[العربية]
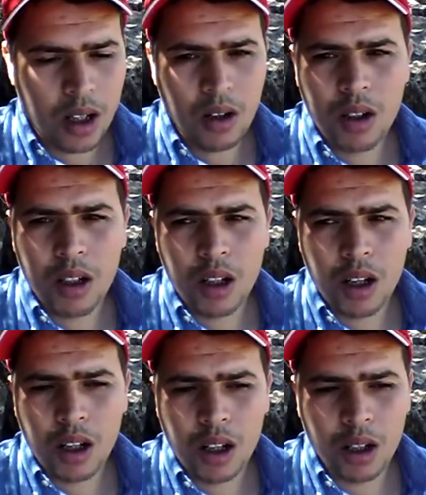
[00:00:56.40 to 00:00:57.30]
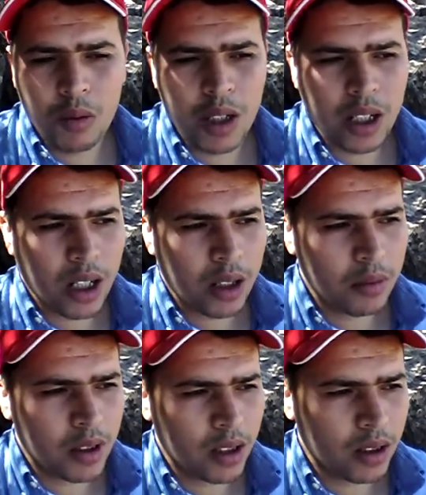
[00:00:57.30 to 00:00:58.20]
ولي اللهم لك
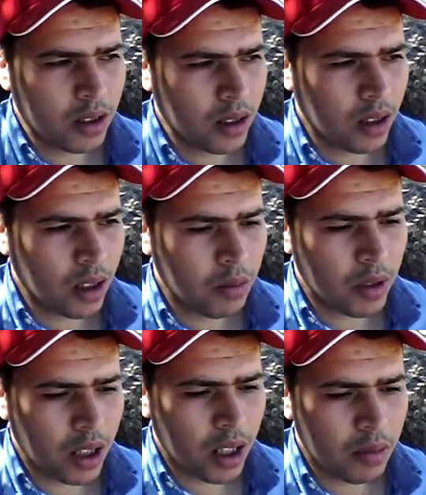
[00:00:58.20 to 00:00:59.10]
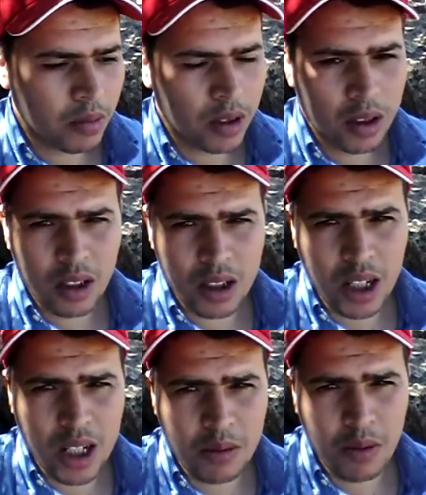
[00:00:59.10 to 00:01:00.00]
الحمد اللهم لك الحمد
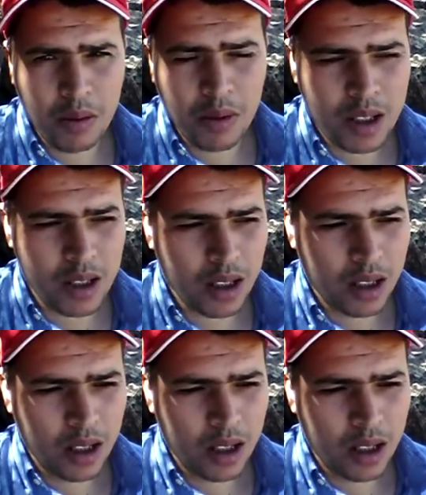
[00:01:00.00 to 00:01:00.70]
داكشي علاش بنادم خص